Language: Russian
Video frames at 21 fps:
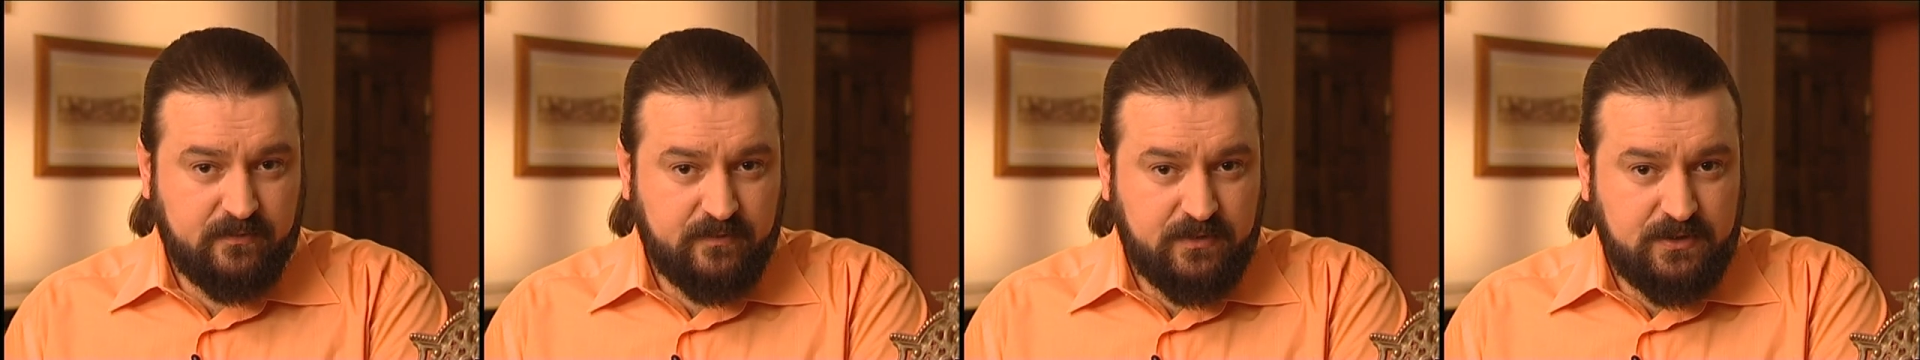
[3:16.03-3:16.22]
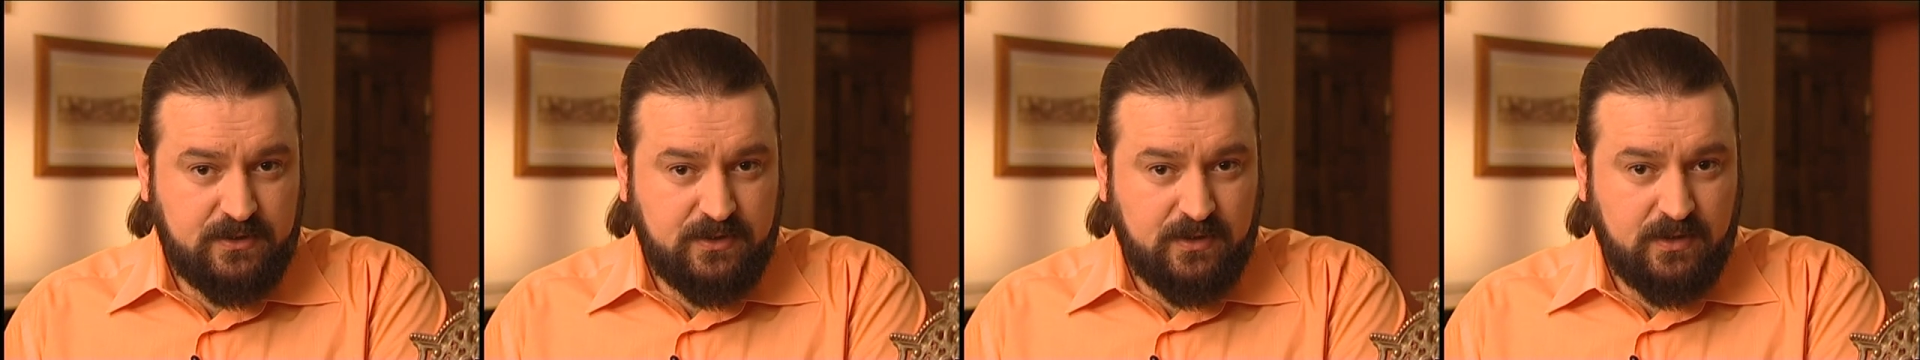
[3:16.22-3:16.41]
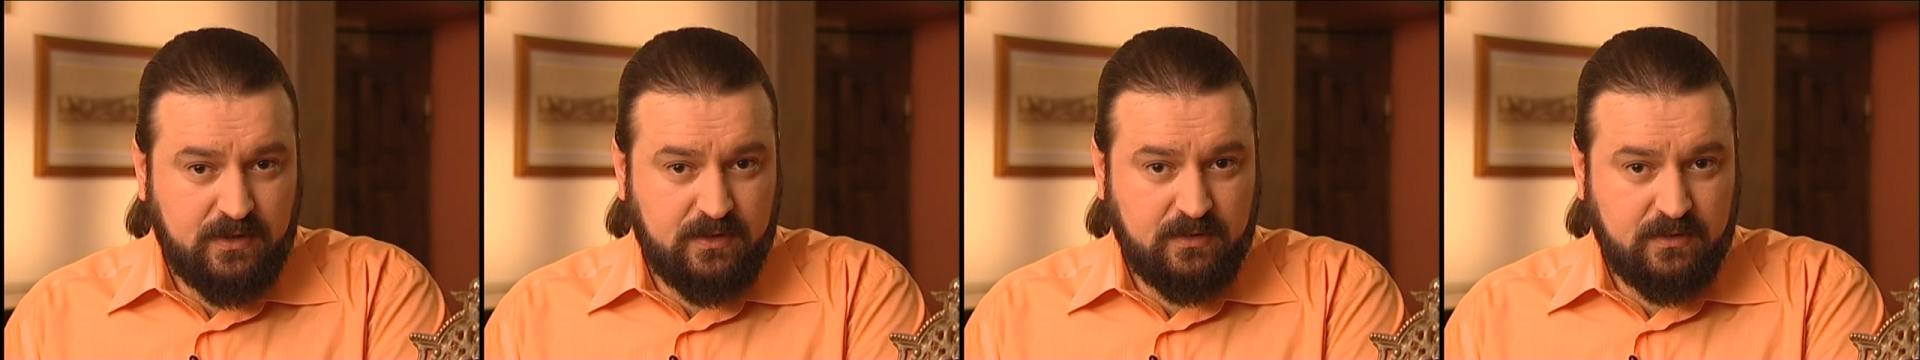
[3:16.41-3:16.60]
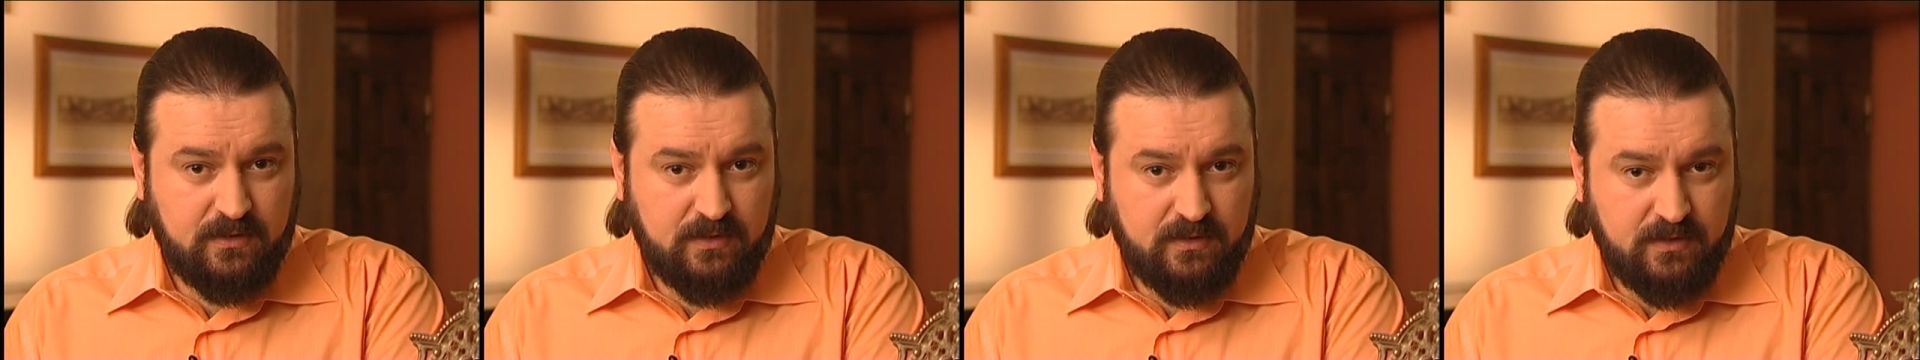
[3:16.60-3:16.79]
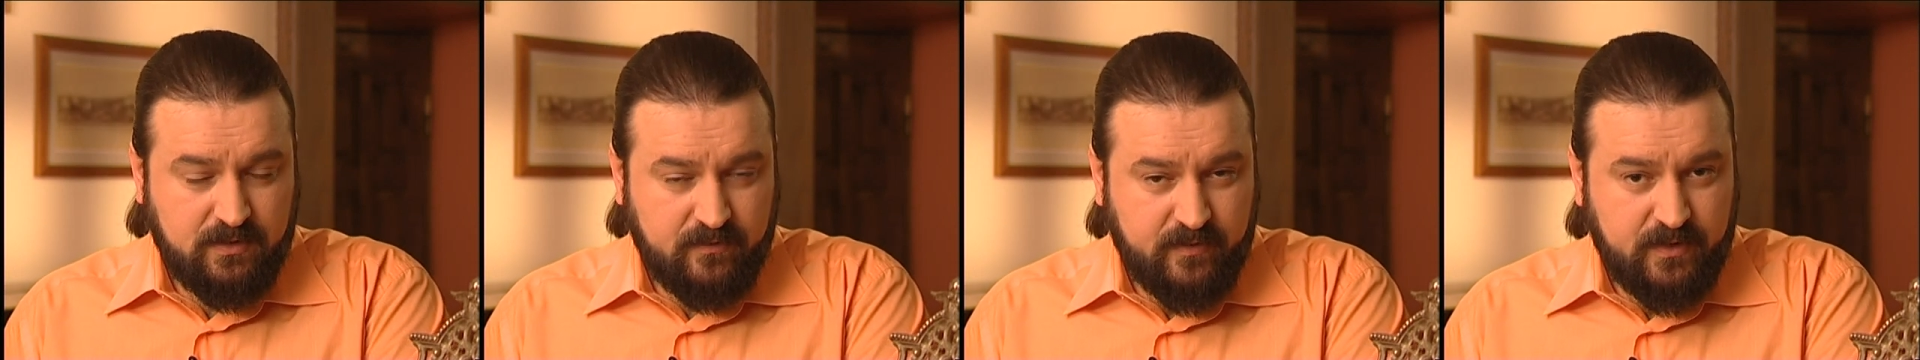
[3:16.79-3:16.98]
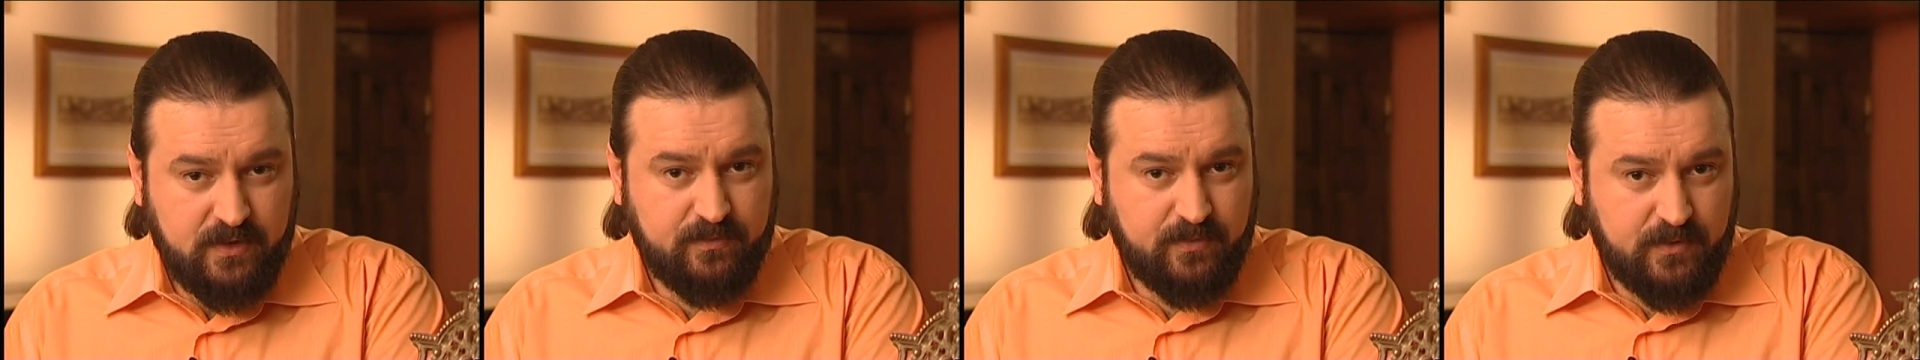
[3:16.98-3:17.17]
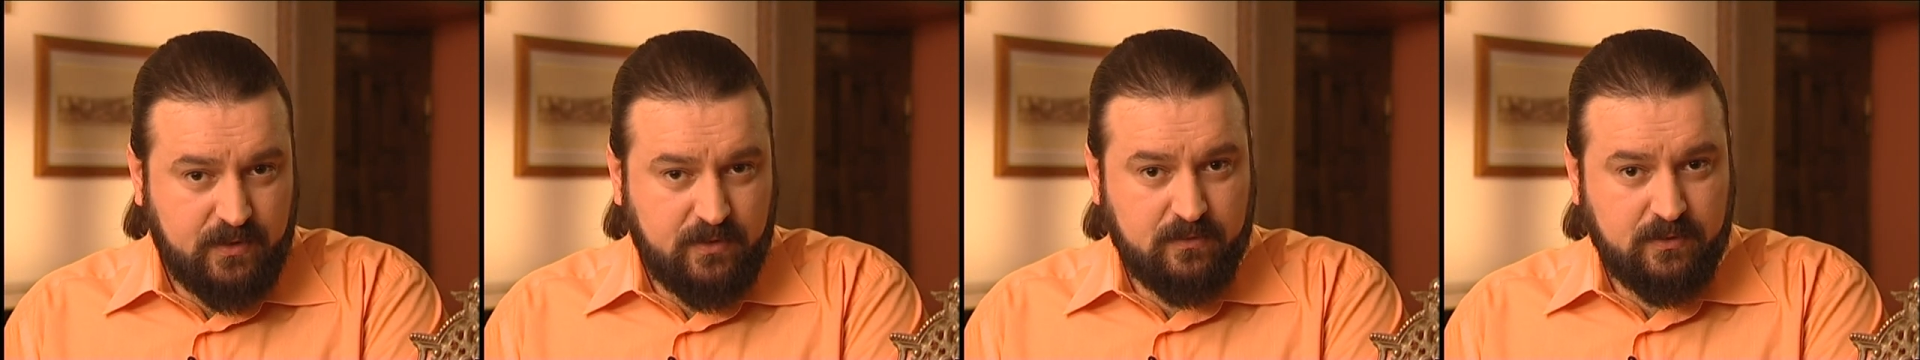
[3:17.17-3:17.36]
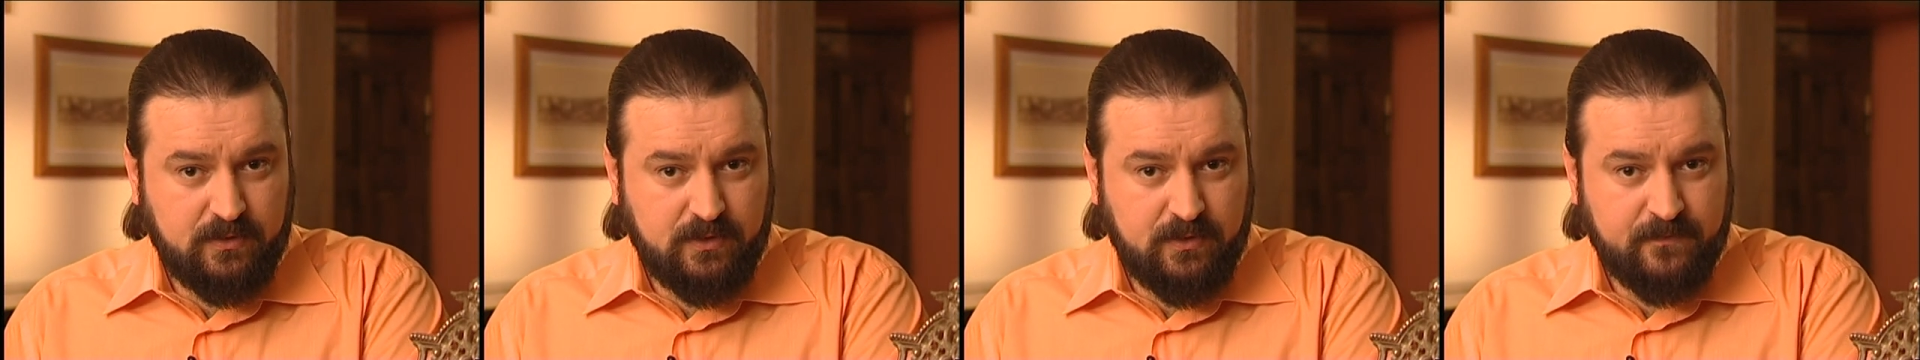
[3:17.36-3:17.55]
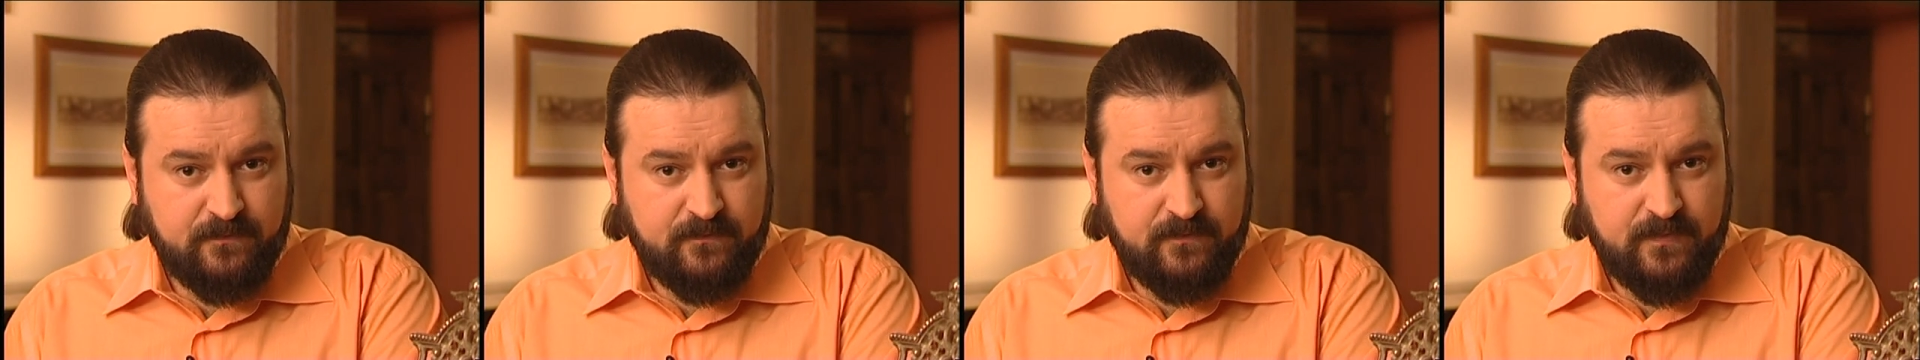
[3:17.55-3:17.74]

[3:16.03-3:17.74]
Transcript: вещей, говорят пророки.